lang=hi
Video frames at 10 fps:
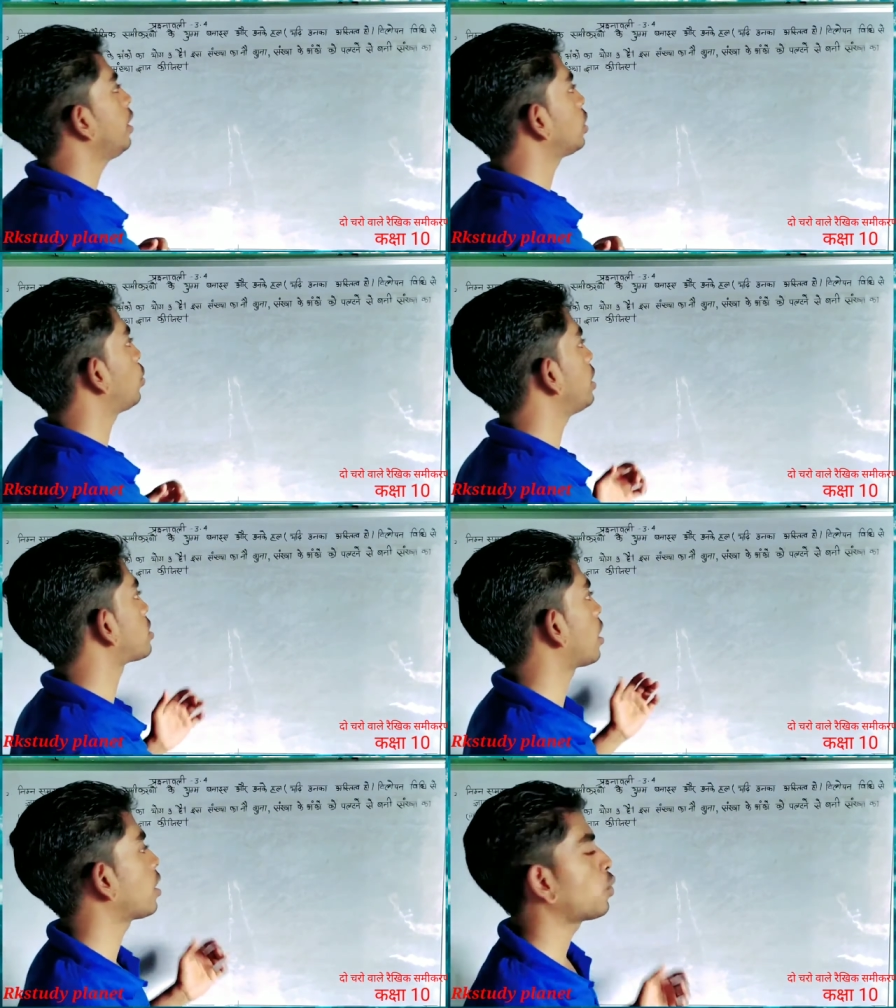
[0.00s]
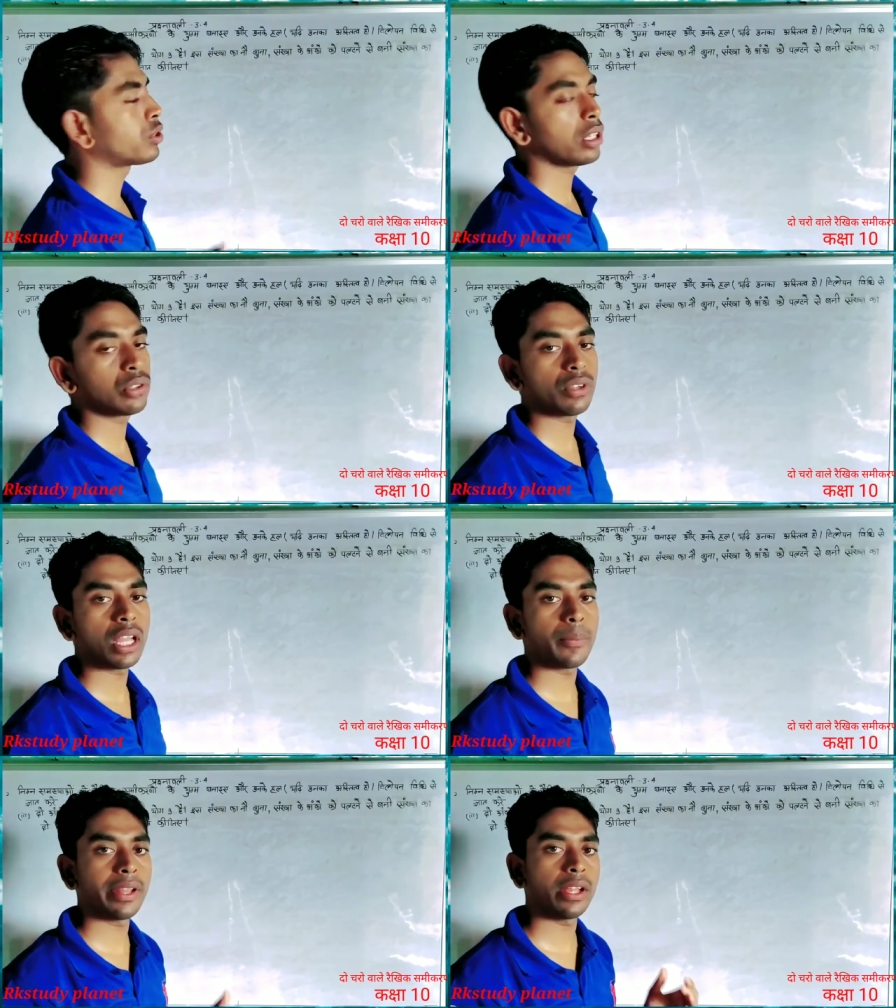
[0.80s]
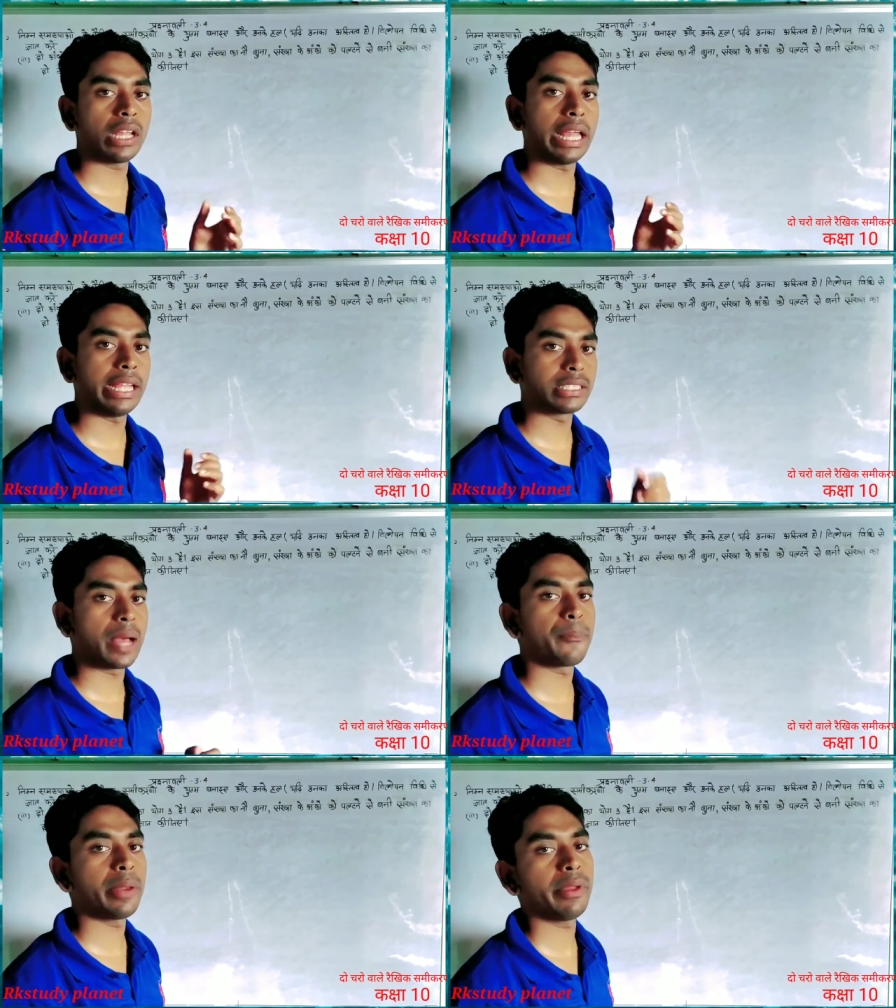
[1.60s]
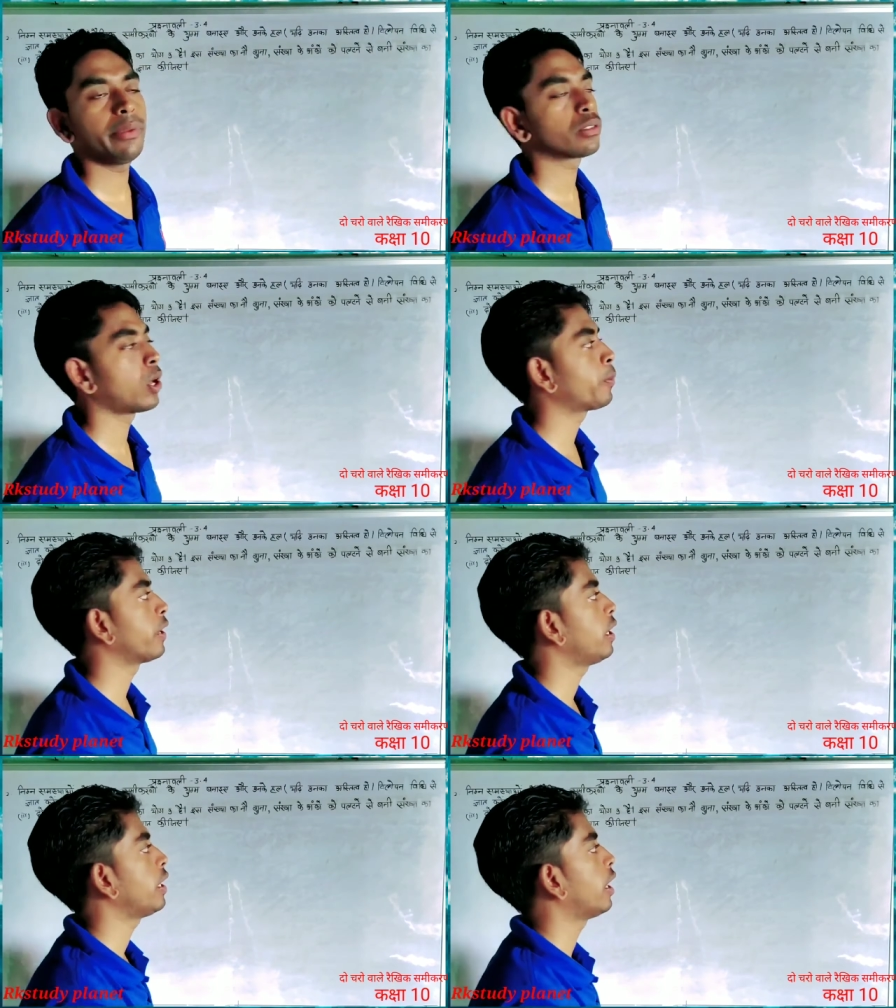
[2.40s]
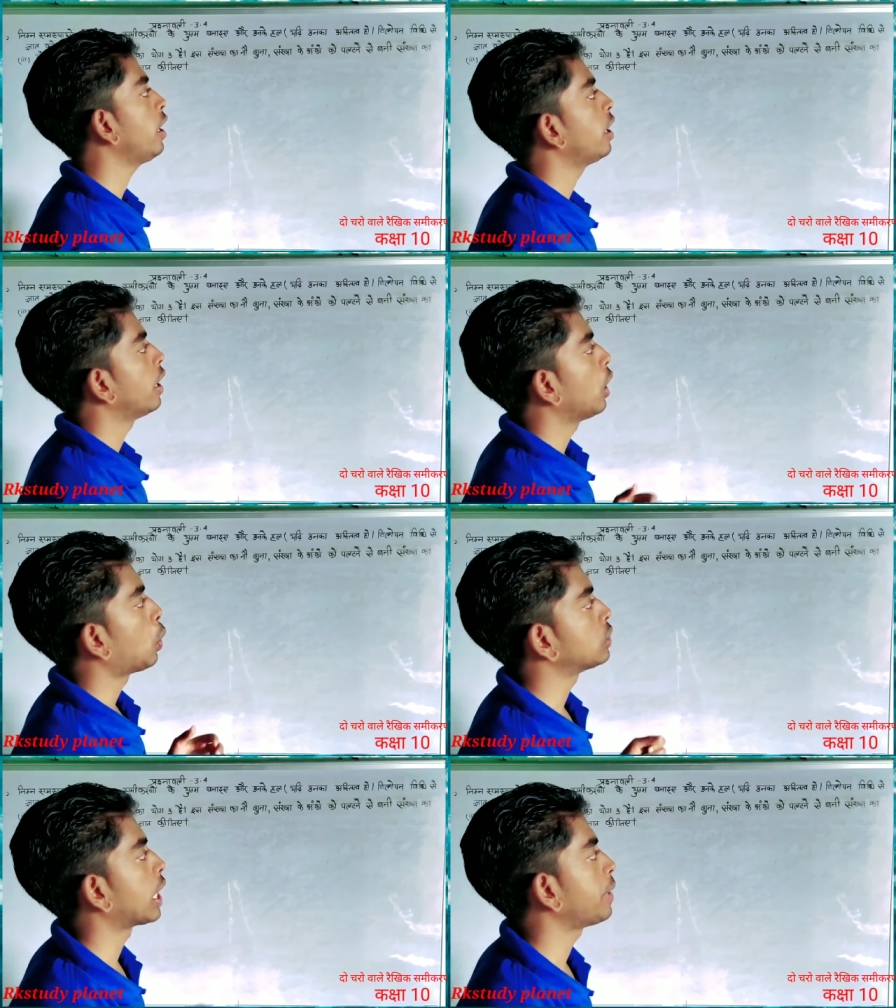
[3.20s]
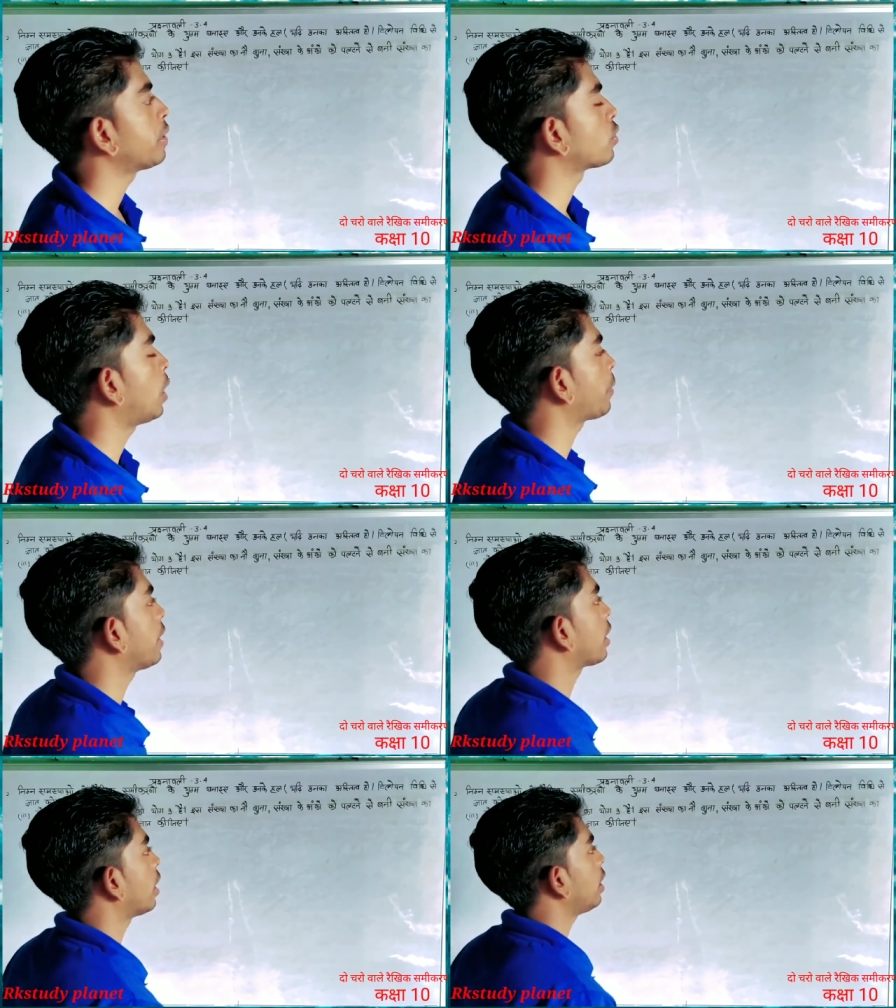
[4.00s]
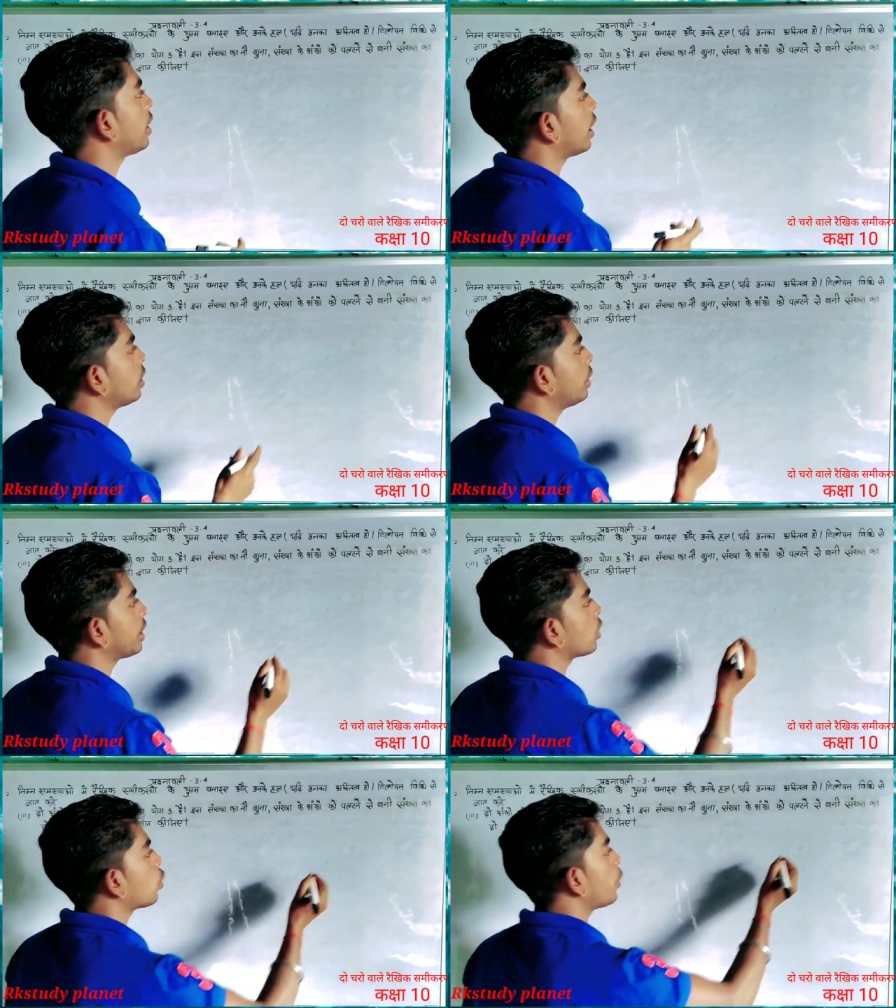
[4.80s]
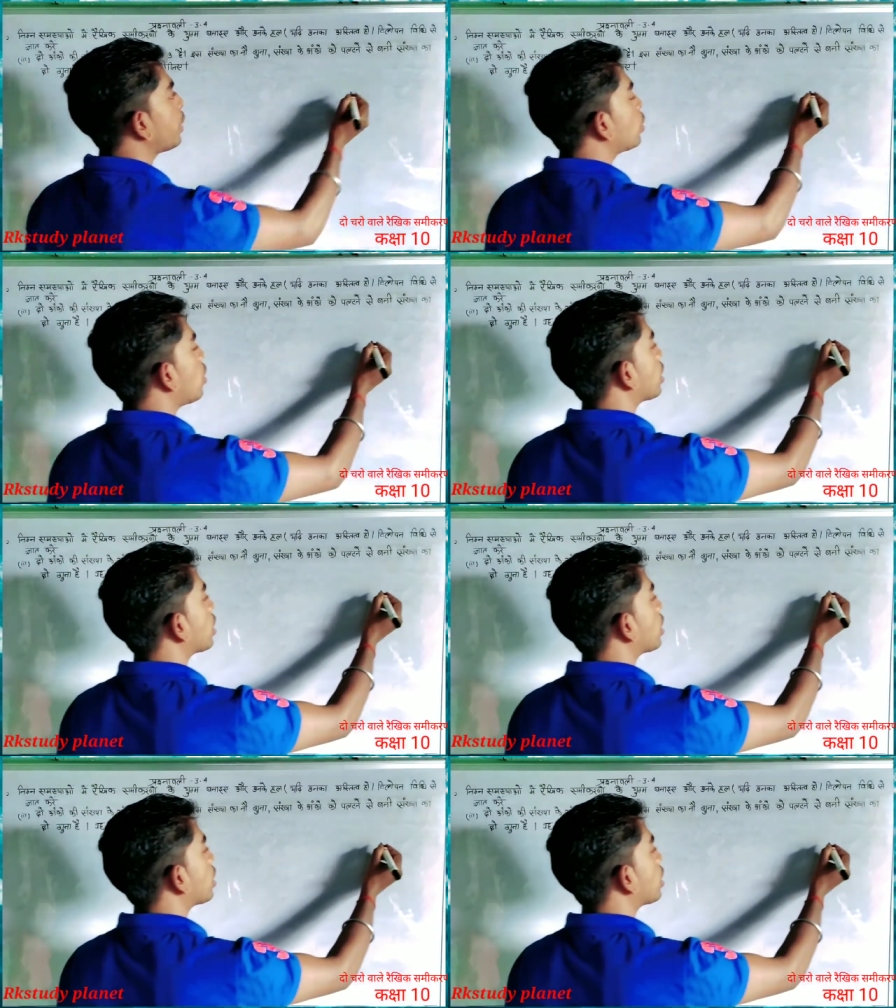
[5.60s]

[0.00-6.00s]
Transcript: है तो इस तरह का क्वेश्चन जो है हमने एग्जाम्पल में भी सॉल्व कर लिया है उदाहरण में सॉल्व कर लिया है देखिए कोई भी दो